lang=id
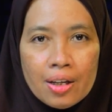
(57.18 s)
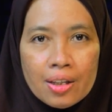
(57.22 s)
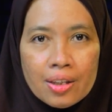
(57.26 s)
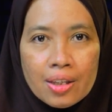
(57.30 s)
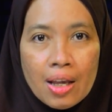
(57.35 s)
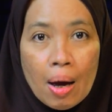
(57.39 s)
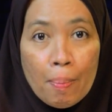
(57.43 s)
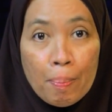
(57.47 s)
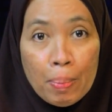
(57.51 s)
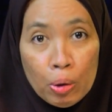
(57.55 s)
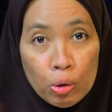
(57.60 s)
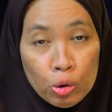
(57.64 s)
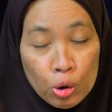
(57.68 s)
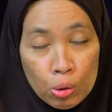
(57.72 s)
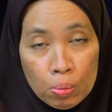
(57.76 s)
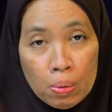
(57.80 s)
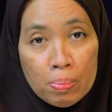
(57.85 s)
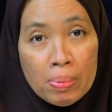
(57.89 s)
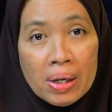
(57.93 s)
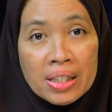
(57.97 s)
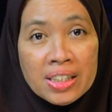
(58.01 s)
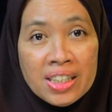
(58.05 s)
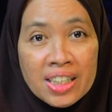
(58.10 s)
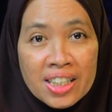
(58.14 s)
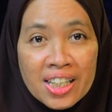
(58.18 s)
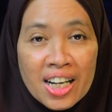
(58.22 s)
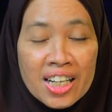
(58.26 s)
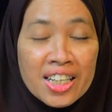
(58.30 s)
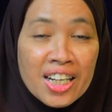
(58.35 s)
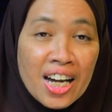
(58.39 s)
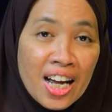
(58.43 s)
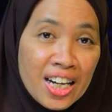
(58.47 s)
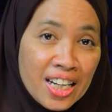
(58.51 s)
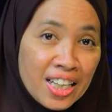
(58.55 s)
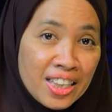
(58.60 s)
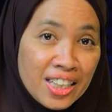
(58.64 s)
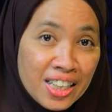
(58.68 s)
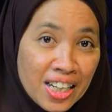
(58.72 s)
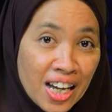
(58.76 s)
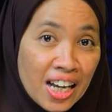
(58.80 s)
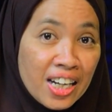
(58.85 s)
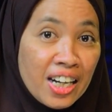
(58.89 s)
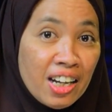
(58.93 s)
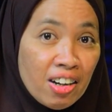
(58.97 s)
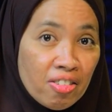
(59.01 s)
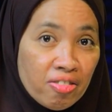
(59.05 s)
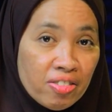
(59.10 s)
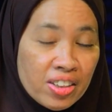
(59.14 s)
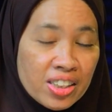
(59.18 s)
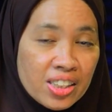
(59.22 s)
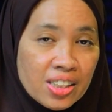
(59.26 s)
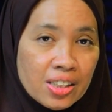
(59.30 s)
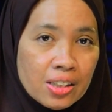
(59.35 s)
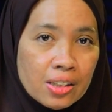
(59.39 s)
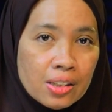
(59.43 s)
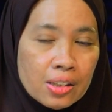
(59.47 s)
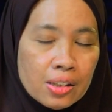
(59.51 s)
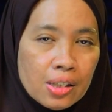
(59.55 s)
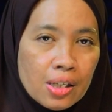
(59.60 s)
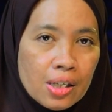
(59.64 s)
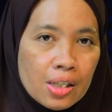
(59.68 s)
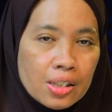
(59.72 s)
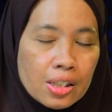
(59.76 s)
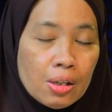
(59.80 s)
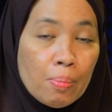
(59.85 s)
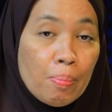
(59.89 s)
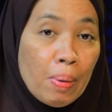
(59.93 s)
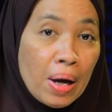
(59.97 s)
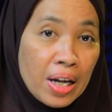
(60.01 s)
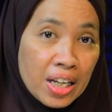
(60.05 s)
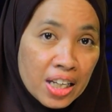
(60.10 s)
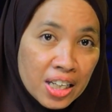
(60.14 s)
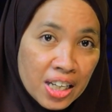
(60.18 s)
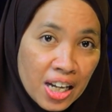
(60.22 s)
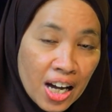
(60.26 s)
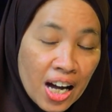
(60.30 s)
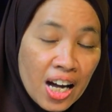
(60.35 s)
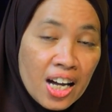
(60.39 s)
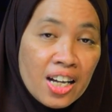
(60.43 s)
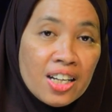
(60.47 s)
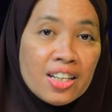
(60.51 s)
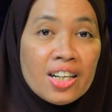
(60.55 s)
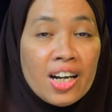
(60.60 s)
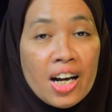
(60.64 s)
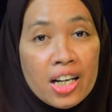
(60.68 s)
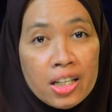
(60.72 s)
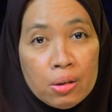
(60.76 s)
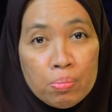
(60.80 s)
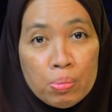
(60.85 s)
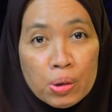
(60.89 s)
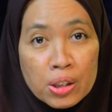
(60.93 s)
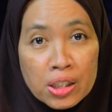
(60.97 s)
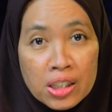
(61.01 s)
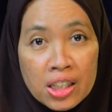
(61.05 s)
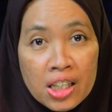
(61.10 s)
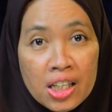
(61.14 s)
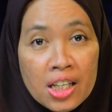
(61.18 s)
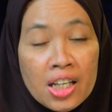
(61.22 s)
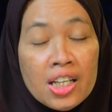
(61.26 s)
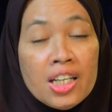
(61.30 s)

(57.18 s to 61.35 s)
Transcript: Tapi untuk memastikan kalian tidak nervous, sebaiknya gladi bersih